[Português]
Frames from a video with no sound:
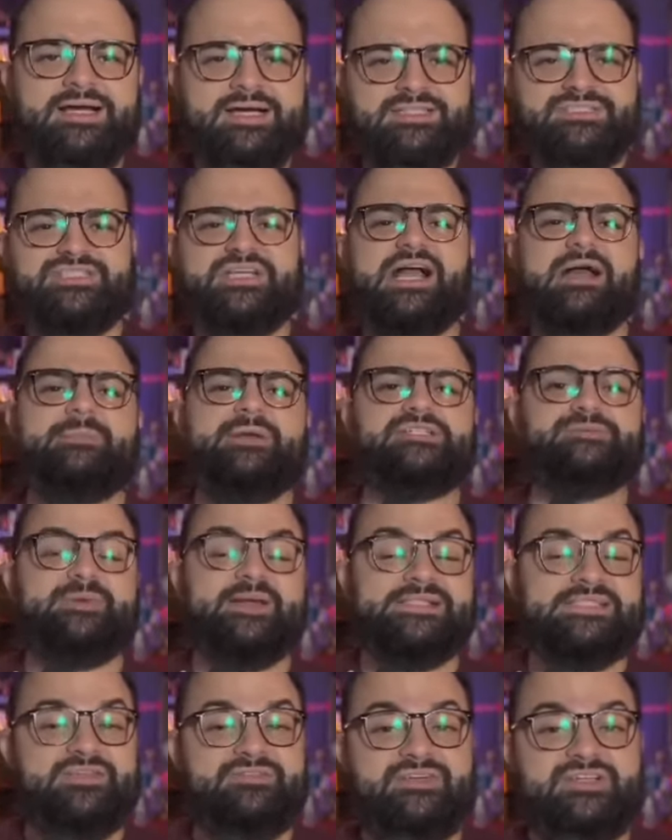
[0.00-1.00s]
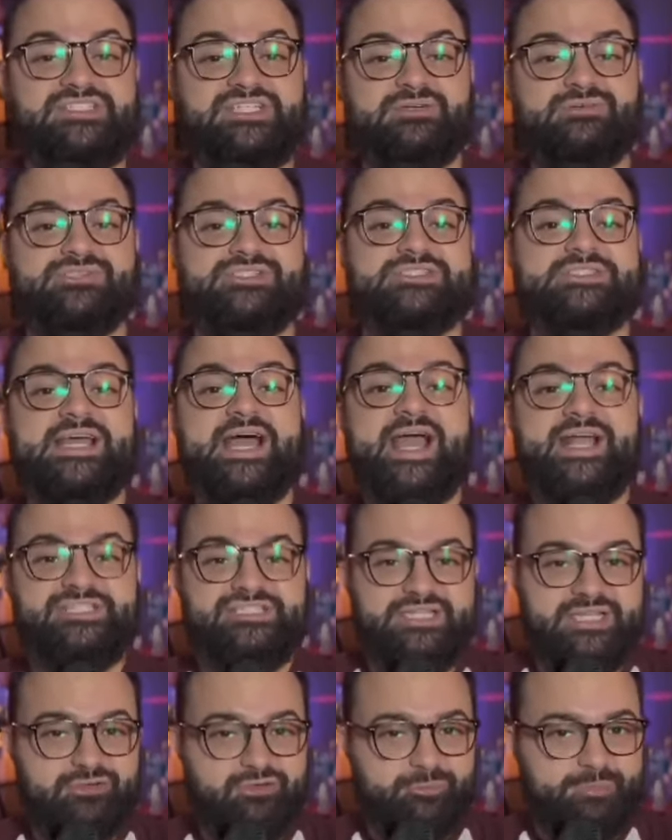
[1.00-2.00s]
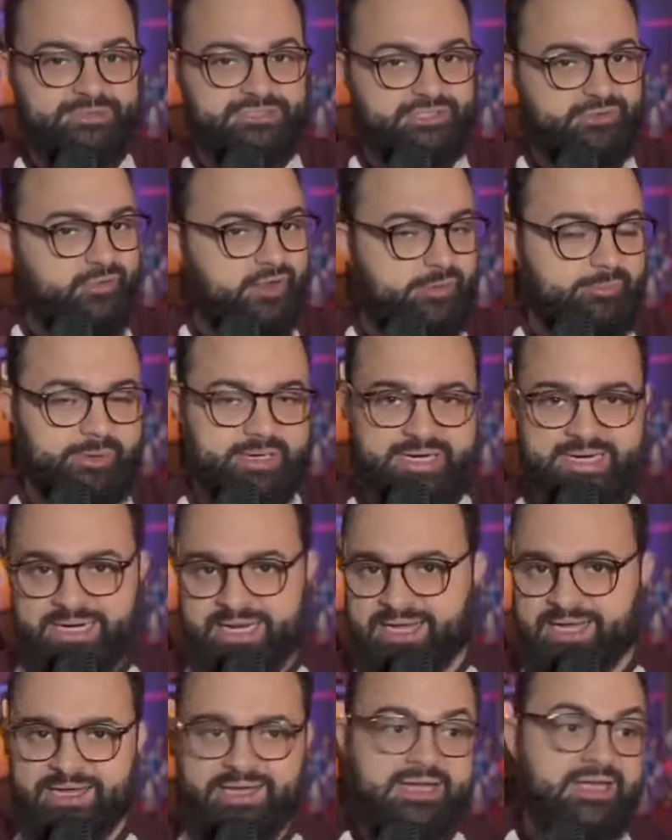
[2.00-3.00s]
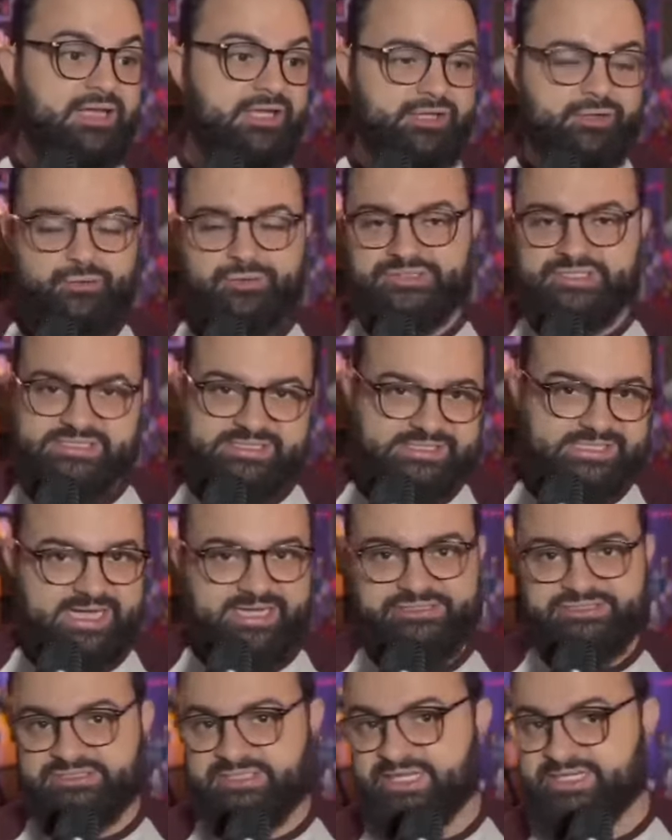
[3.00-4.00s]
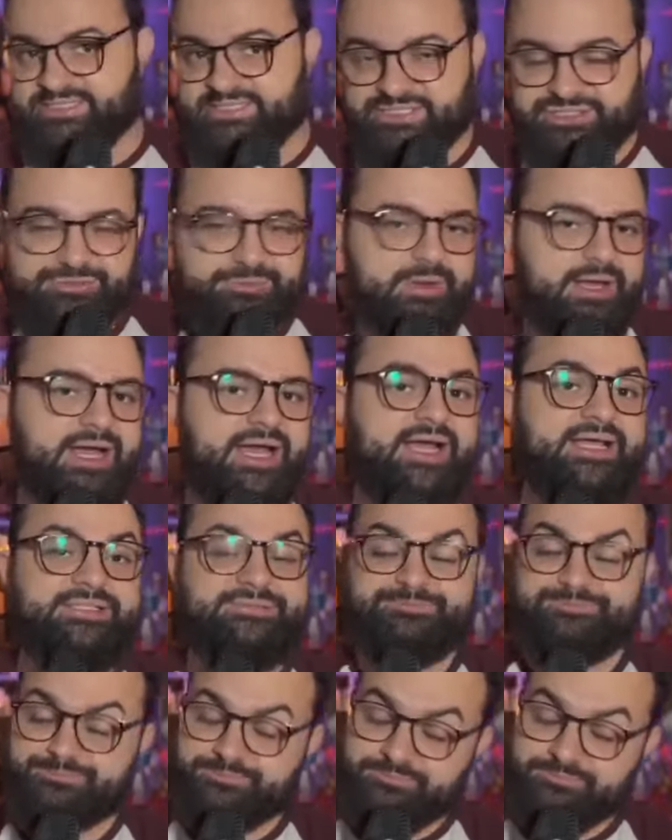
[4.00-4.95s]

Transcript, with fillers: Antigamente parece que vendia no site da dupla Chico Rei Paraná, e hoje esse site nem existe mais.